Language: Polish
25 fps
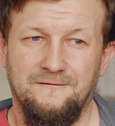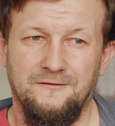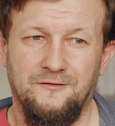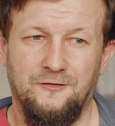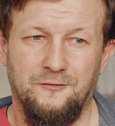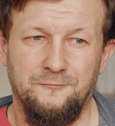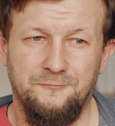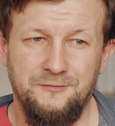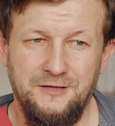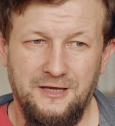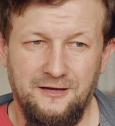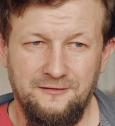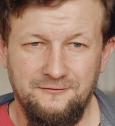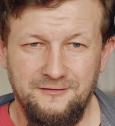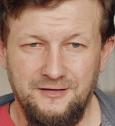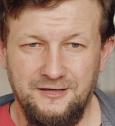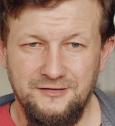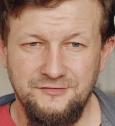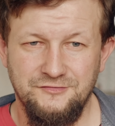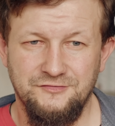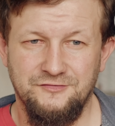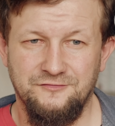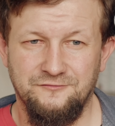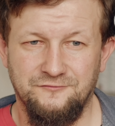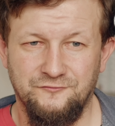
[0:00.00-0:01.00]

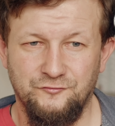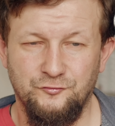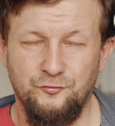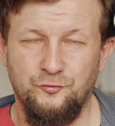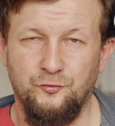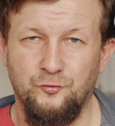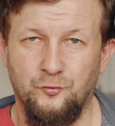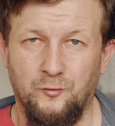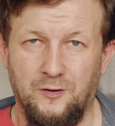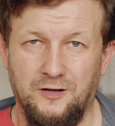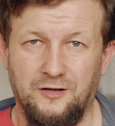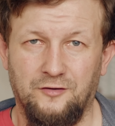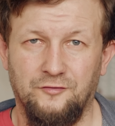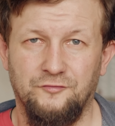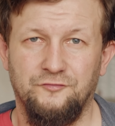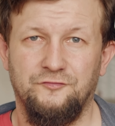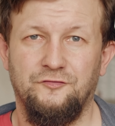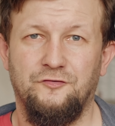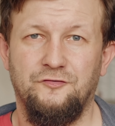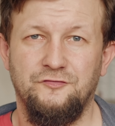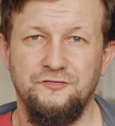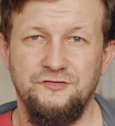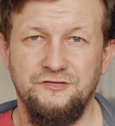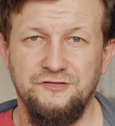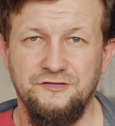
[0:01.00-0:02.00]
objawiać w duchu
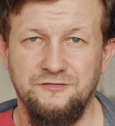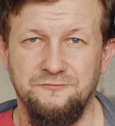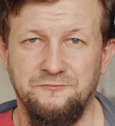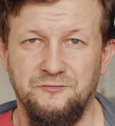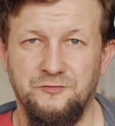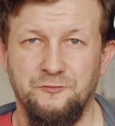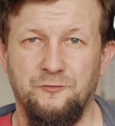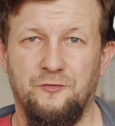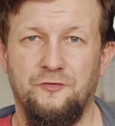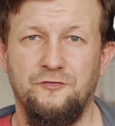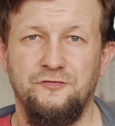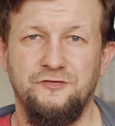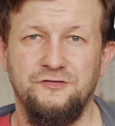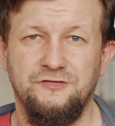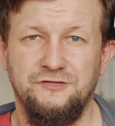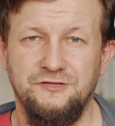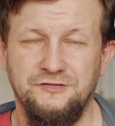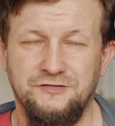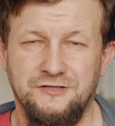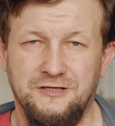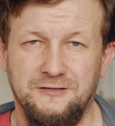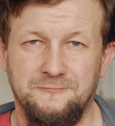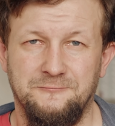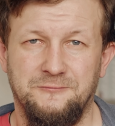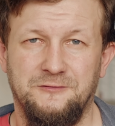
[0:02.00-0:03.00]
łagodności, miłości,
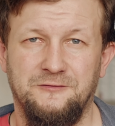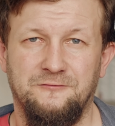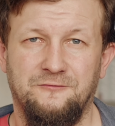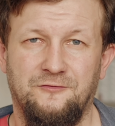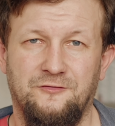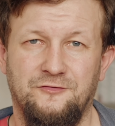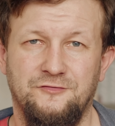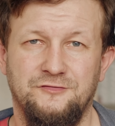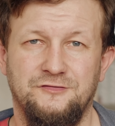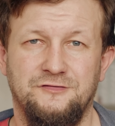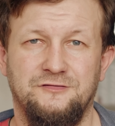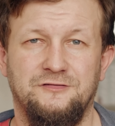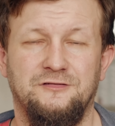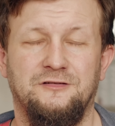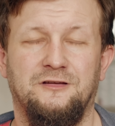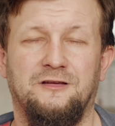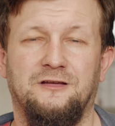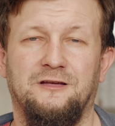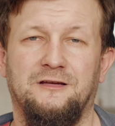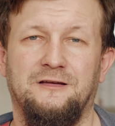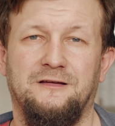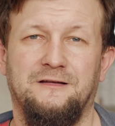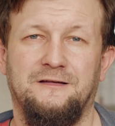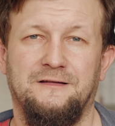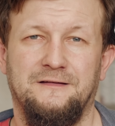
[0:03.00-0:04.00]
cierpliwości.
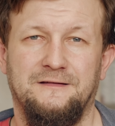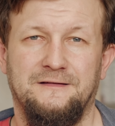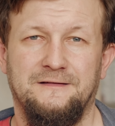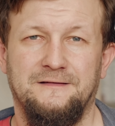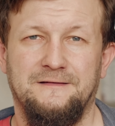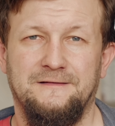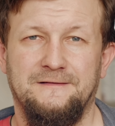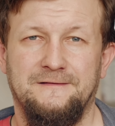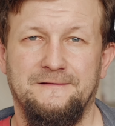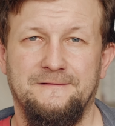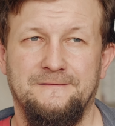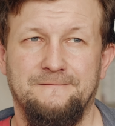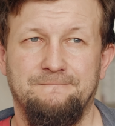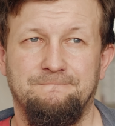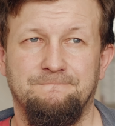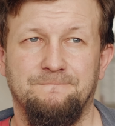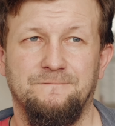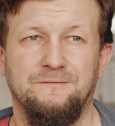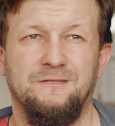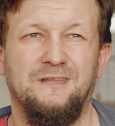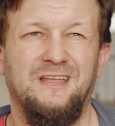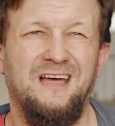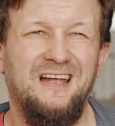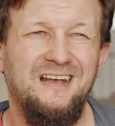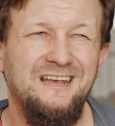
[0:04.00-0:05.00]

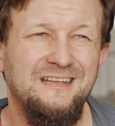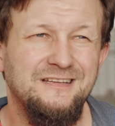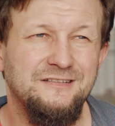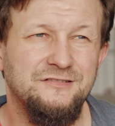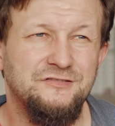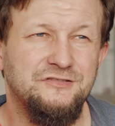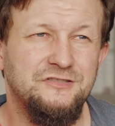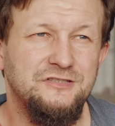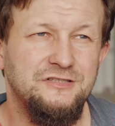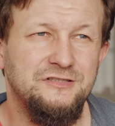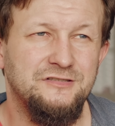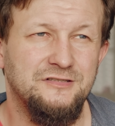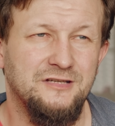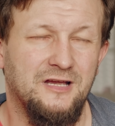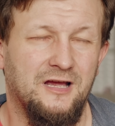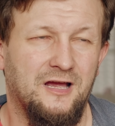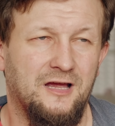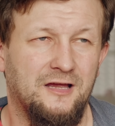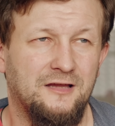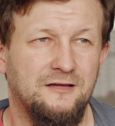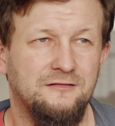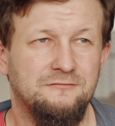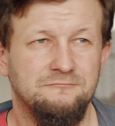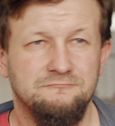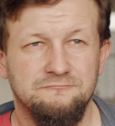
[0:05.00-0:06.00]
No ale
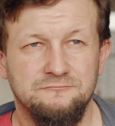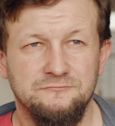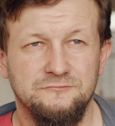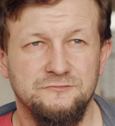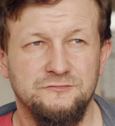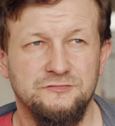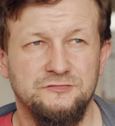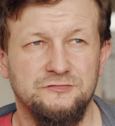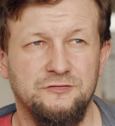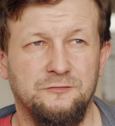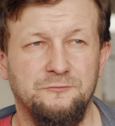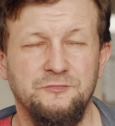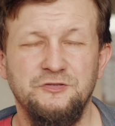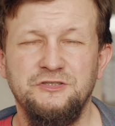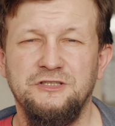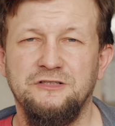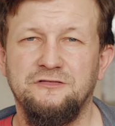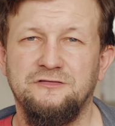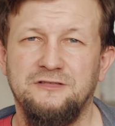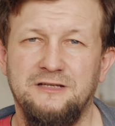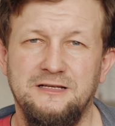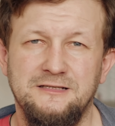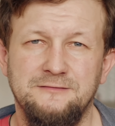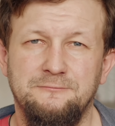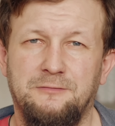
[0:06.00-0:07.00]
dzisiaj to my się
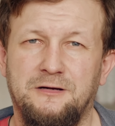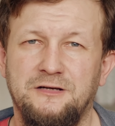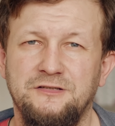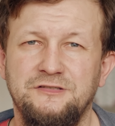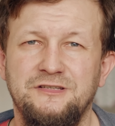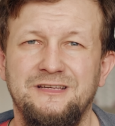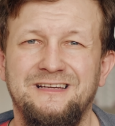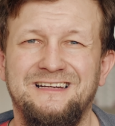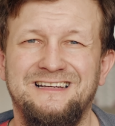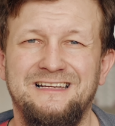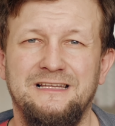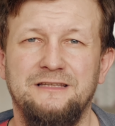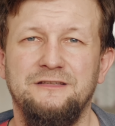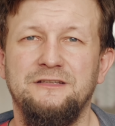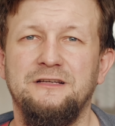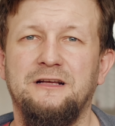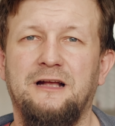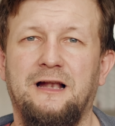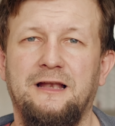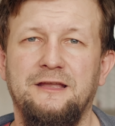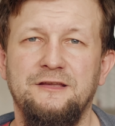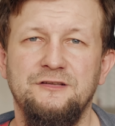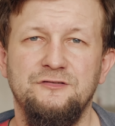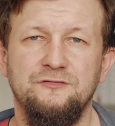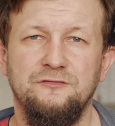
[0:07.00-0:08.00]
coraz bardziej
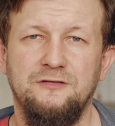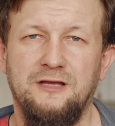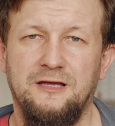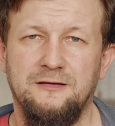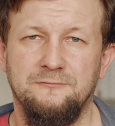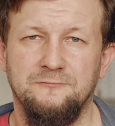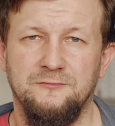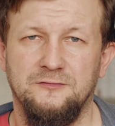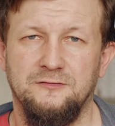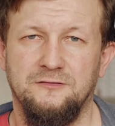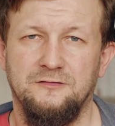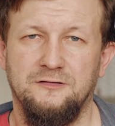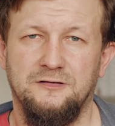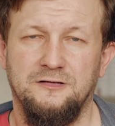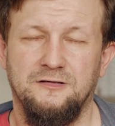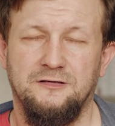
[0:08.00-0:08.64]
radykalizujemy.